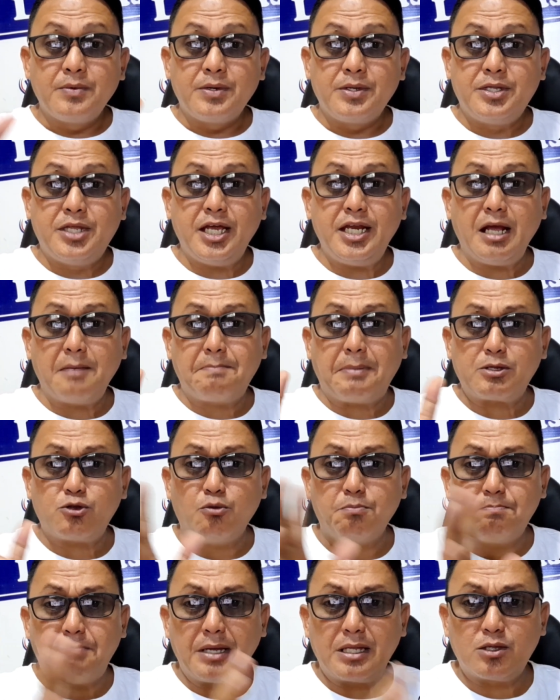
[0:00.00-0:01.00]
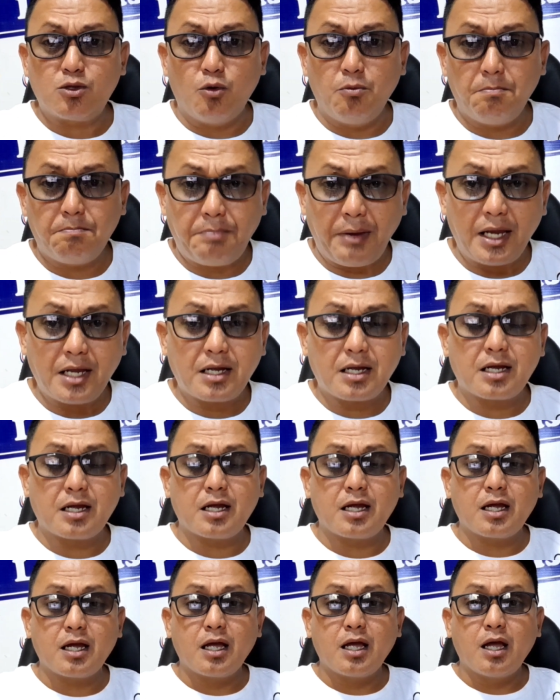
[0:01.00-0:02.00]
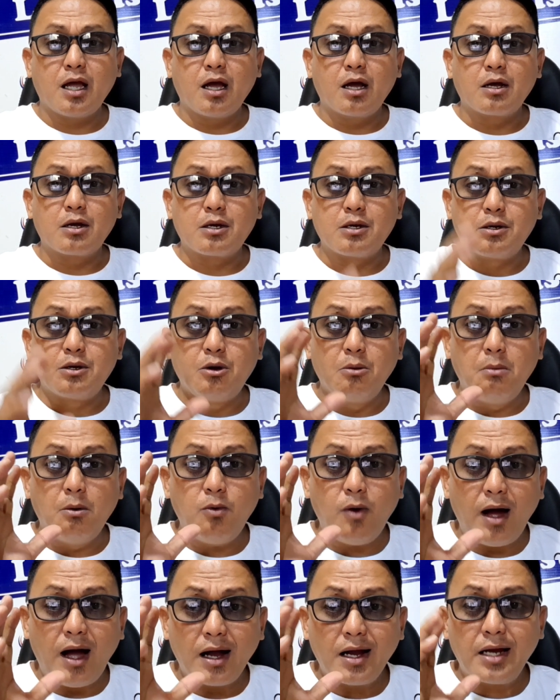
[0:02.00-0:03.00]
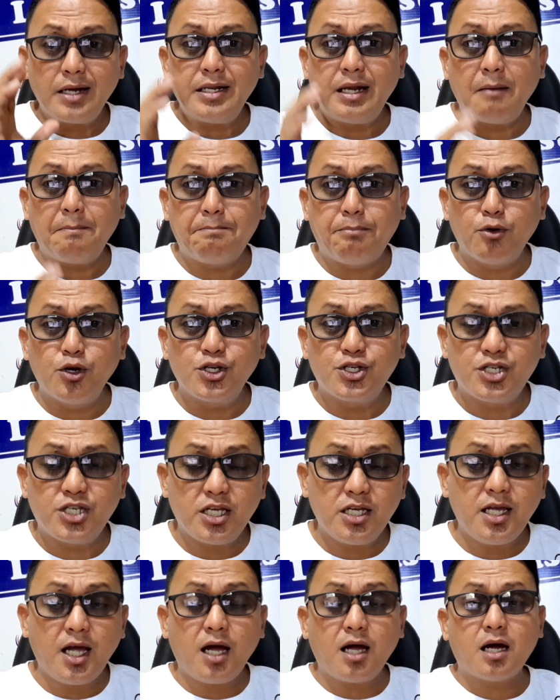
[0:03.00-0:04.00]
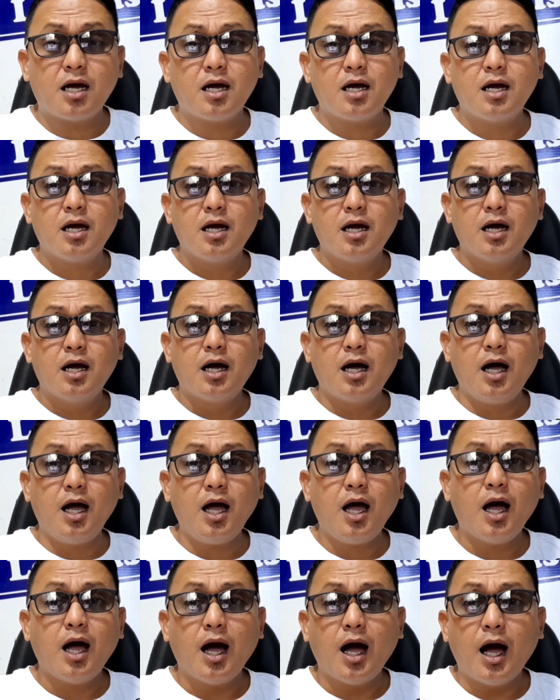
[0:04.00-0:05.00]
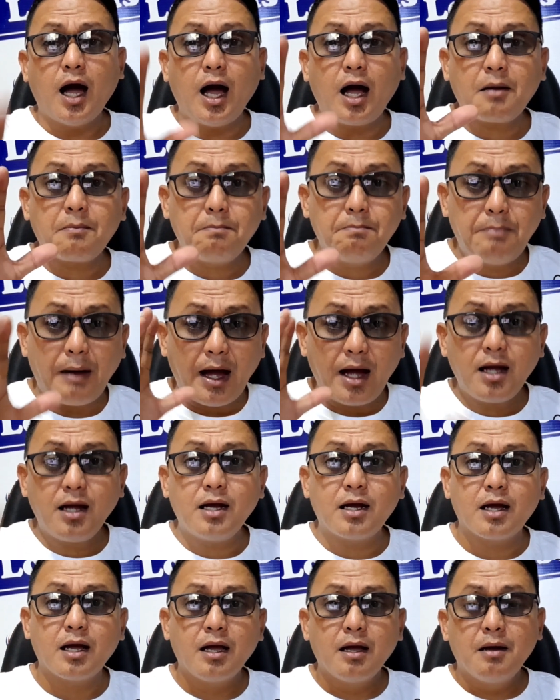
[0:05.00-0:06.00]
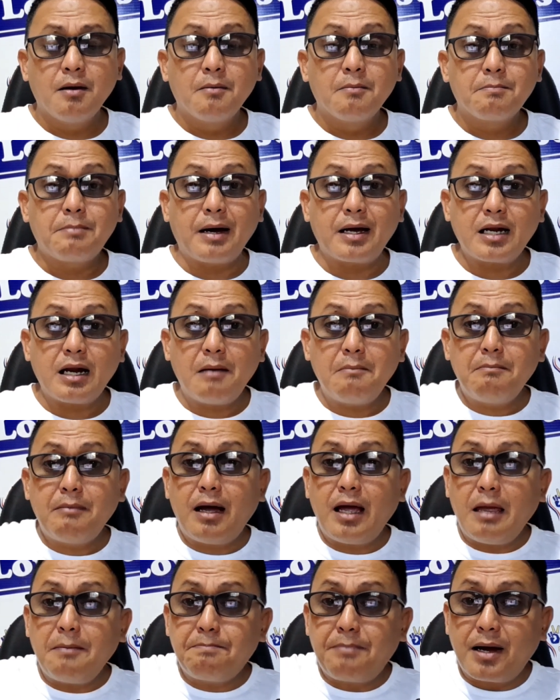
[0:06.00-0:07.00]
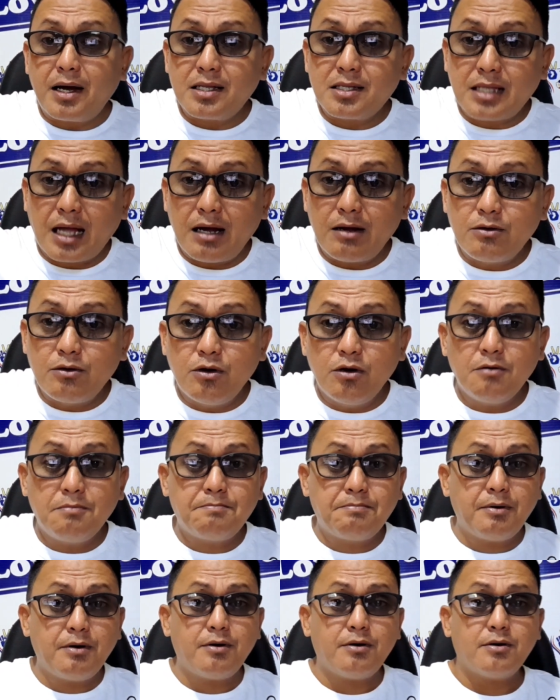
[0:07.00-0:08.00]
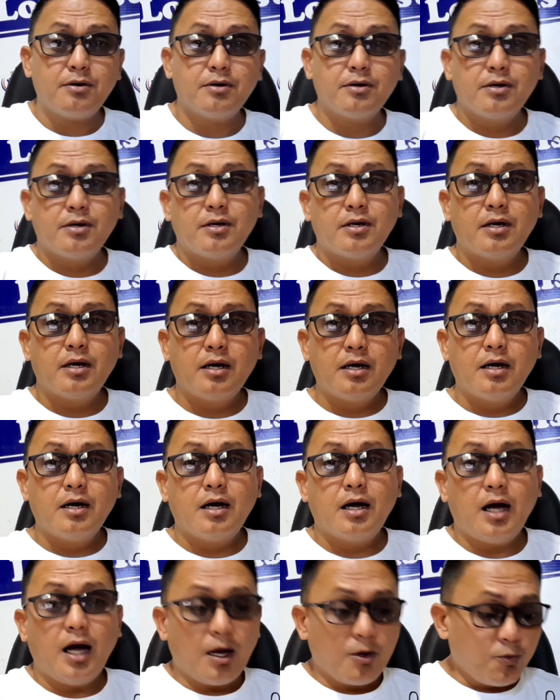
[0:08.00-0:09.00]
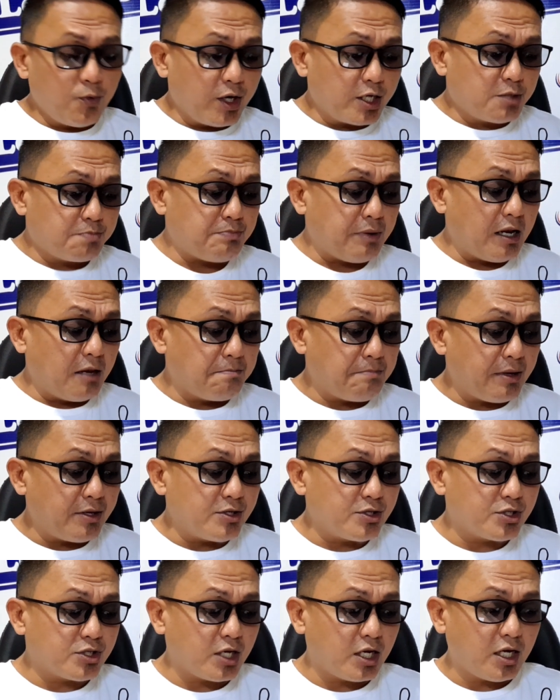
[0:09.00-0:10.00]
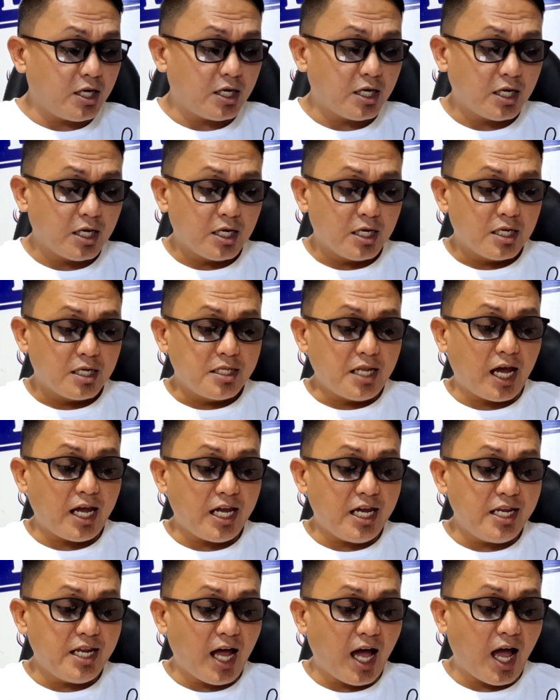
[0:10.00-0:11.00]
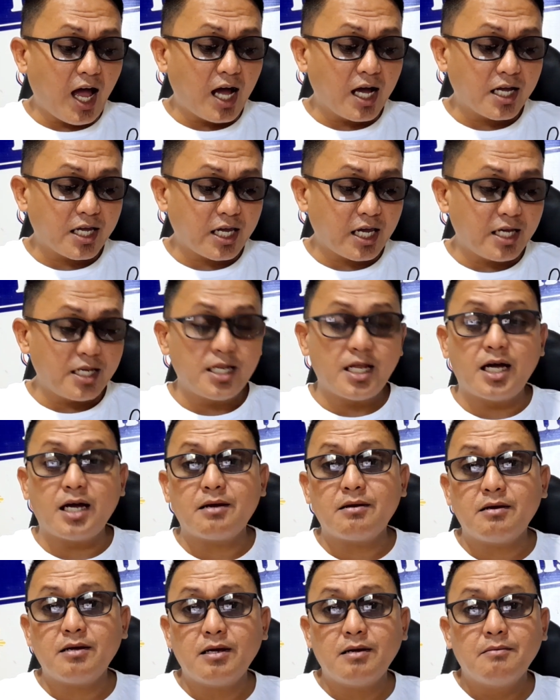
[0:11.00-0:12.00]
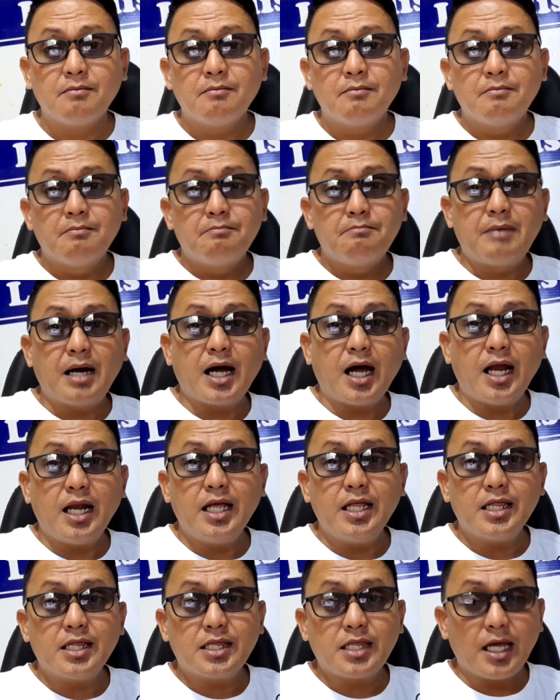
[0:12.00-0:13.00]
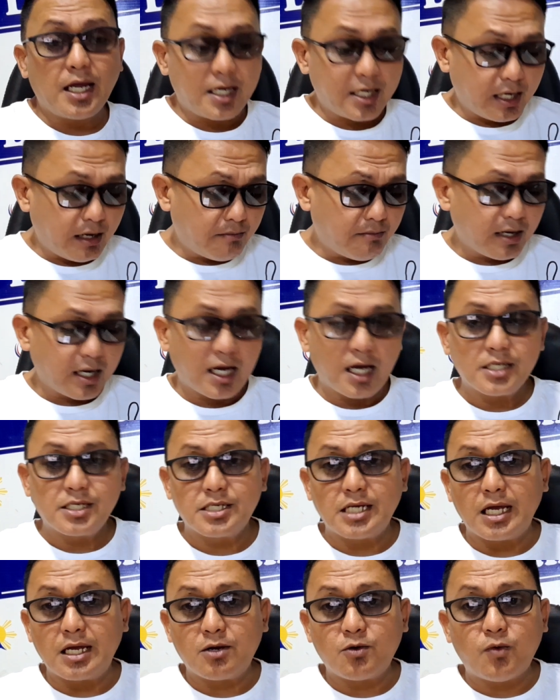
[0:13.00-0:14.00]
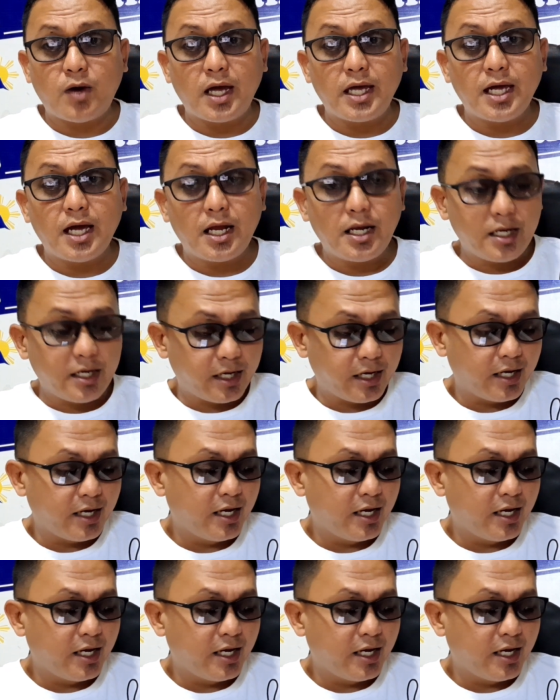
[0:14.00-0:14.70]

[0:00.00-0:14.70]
Di nagpatumpik-tumpik. Gumawa agad ng pulisya. Ha? Hakbang para maipagtanggol po ang West Philippine Sea na inaangkin ng mga lintik ng mga Chekwa yan.